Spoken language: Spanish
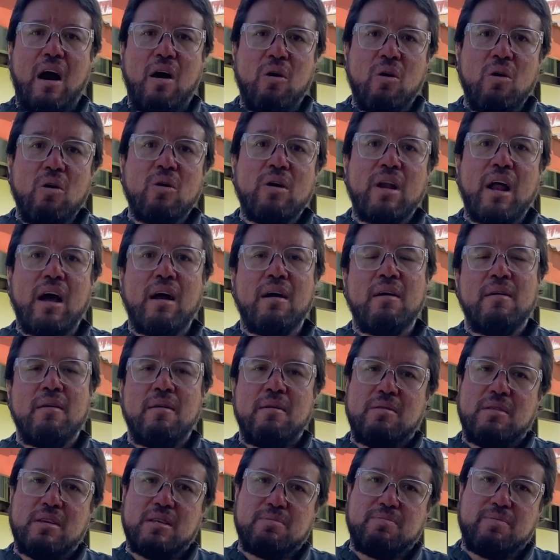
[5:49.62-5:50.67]
Ahora,
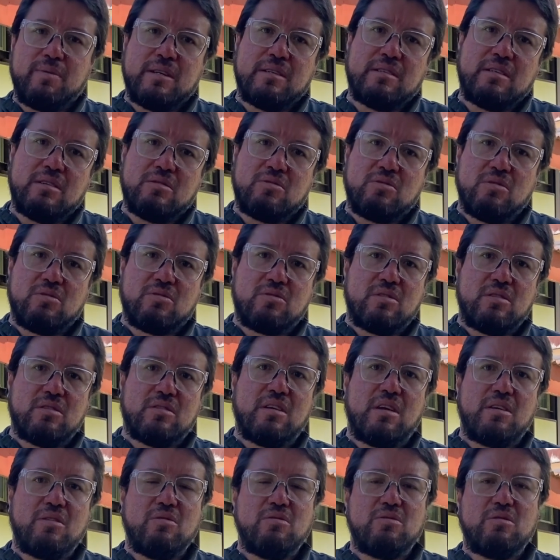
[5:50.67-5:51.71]
después de estos
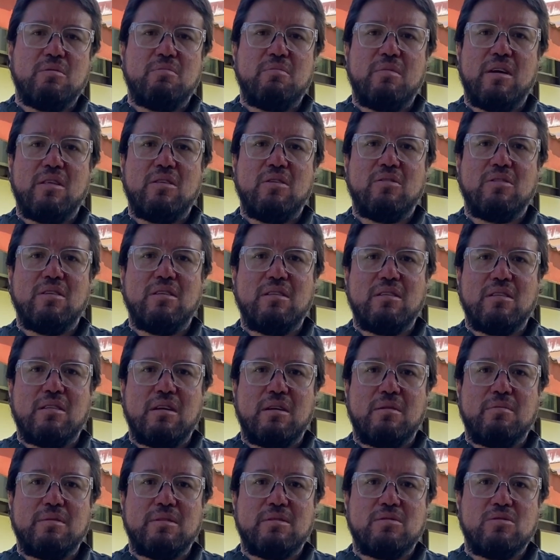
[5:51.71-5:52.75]
tres años y medio de
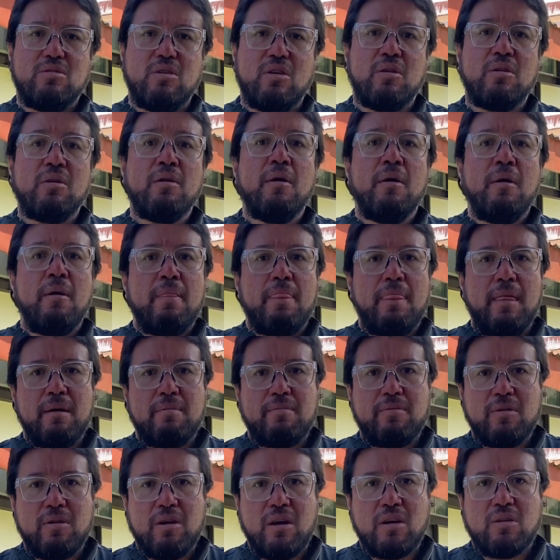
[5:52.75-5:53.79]
intervención del
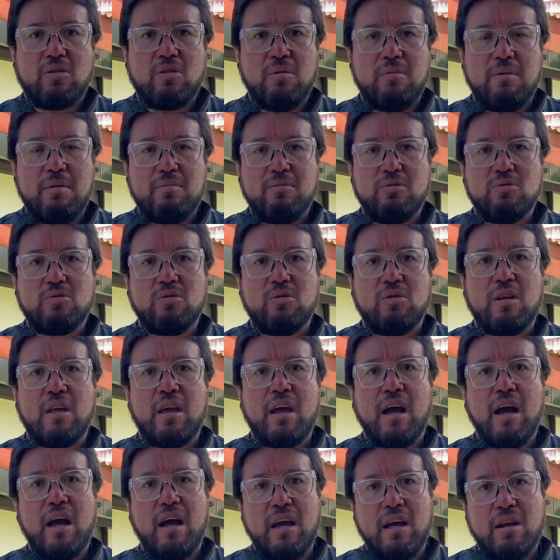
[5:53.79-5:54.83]
proyecto
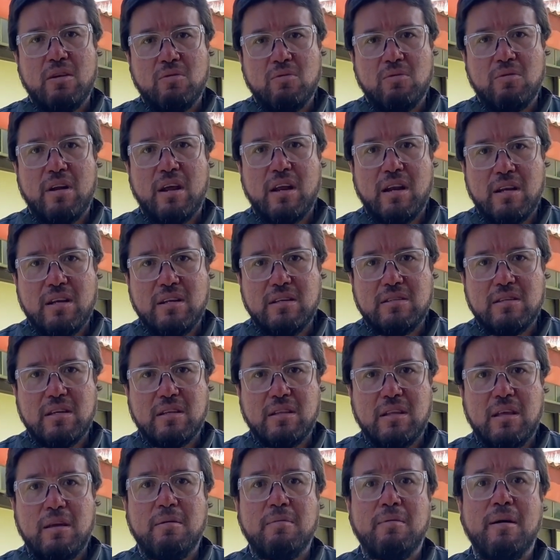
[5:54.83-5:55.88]
Bambusonía en una
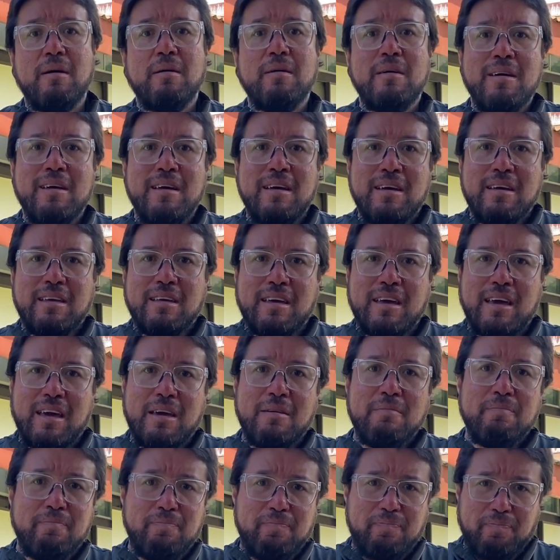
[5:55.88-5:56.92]
iniciativa
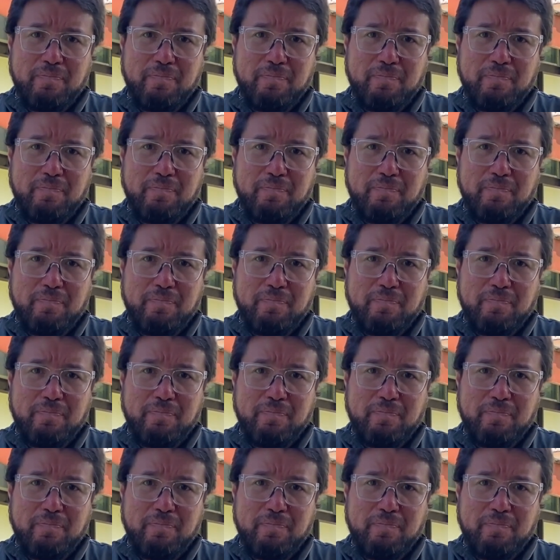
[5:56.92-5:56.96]
que